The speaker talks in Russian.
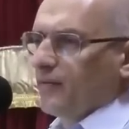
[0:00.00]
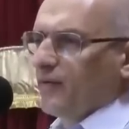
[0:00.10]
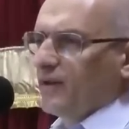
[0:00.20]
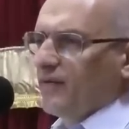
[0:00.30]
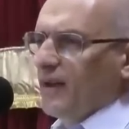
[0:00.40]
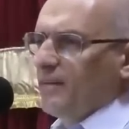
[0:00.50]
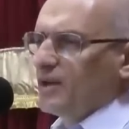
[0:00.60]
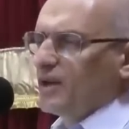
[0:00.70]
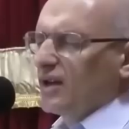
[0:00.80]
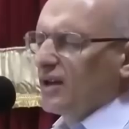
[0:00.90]
В это время
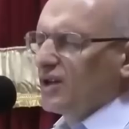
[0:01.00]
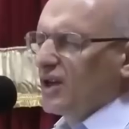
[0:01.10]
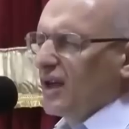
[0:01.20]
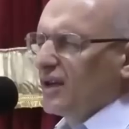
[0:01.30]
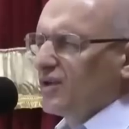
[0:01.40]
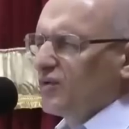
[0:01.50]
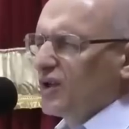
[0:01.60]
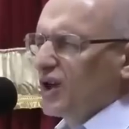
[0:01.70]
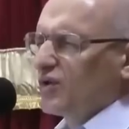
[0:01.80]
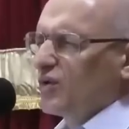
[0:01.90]
человек начинает
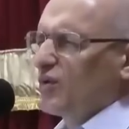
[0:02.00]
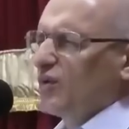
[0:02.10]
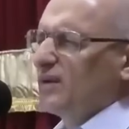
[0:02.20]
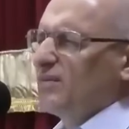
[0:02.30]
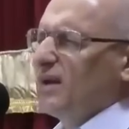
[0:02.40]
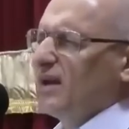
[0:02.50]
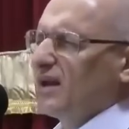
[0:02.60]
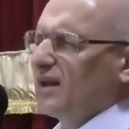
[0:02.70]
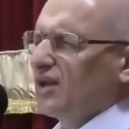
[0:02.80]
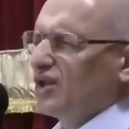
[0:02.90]
изучать, что такое
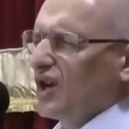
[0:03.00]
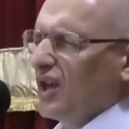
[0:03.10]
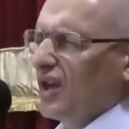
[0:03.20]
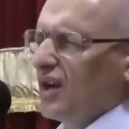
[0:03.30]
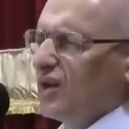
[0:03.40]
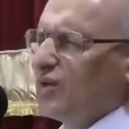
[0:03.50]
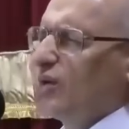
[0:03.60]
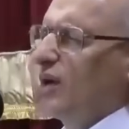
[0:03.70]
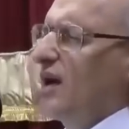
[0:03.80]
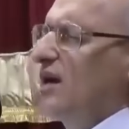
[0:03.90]
семейные отношения, кто
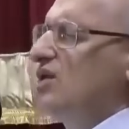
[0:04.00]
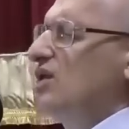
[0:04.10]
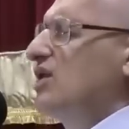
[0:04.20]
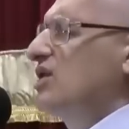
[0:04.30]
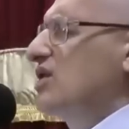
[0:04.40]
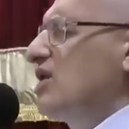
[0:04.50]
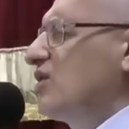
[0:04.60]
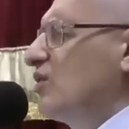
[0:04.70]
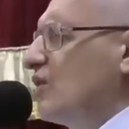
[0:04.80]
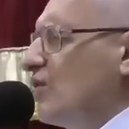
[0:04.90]
такая женщина,
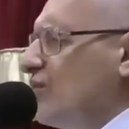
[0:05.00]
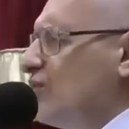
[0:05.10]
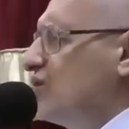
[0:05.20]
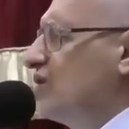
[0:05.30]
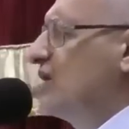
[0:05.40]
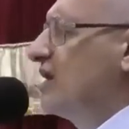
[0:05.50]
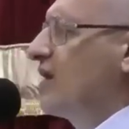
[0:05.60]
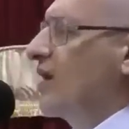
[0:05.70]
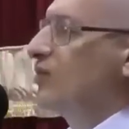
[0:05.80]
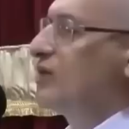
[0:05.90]
кто такой мужчина,
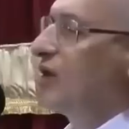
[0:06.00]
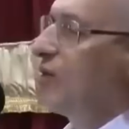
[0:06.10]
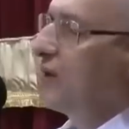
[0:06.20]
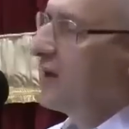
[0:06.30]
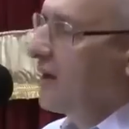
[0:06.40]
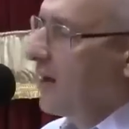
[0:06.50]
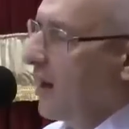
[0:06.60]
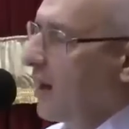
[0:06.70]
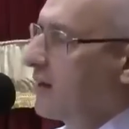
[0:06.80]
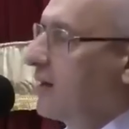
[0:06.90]
как устроен их
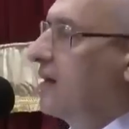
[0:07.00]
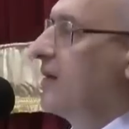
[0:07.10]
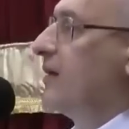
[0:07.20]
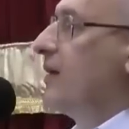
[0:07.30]
характер.